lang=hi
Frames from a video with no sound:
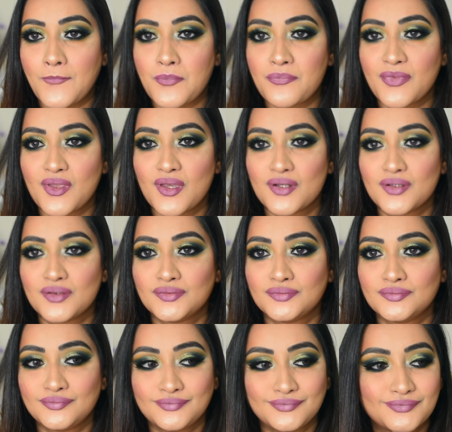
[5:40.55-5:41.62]
के फिंगर से
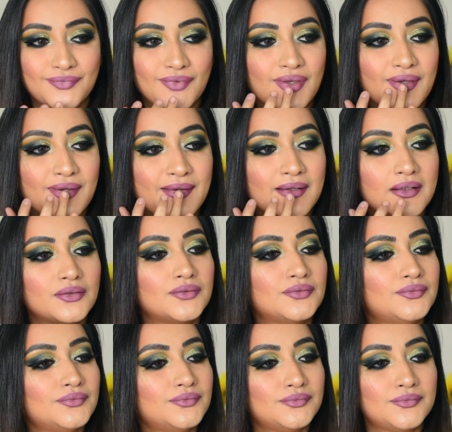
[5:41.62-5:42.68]
हल्का हल्का इस